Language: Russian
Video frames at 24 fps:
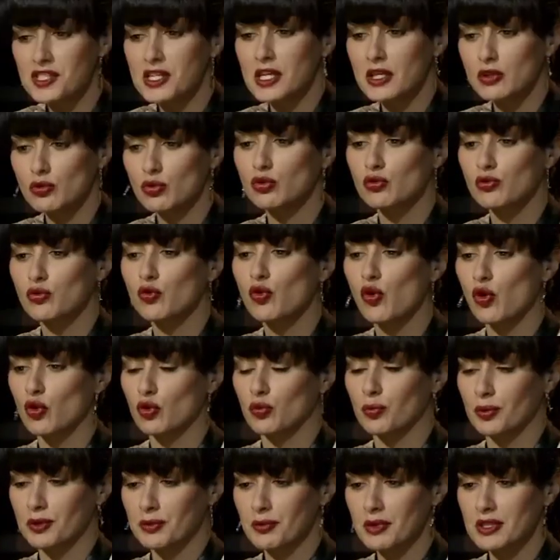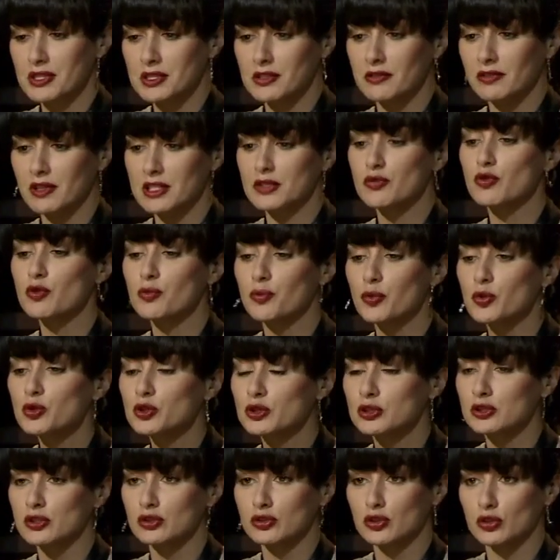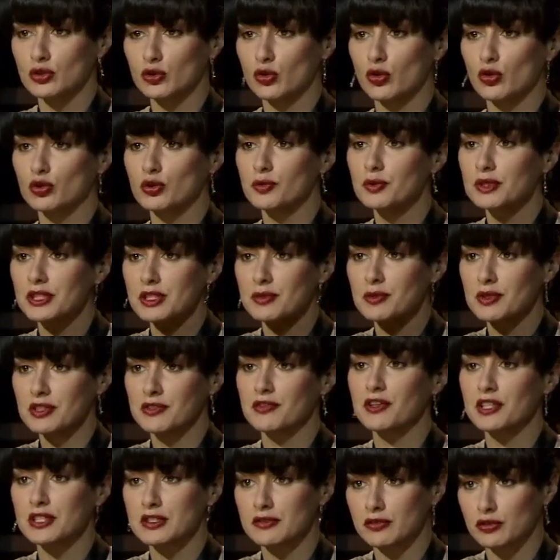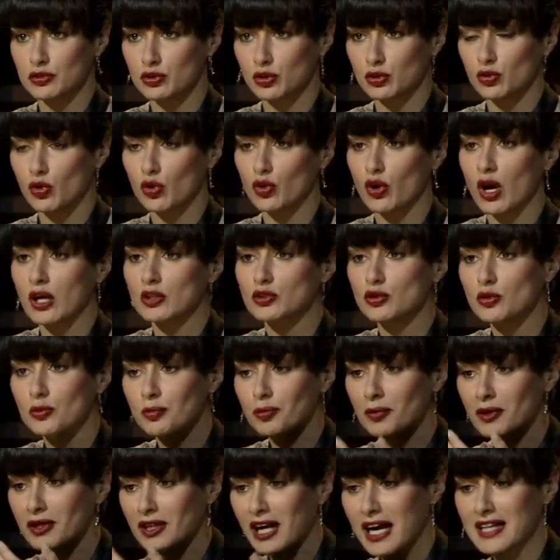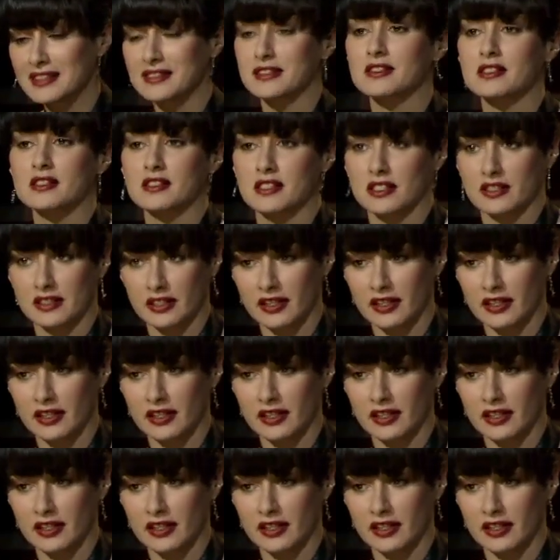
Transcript: все идут в гору, понимаете? Владимир Путин идет в гору, Дмитрий Медведев идет в гору. А кто катится с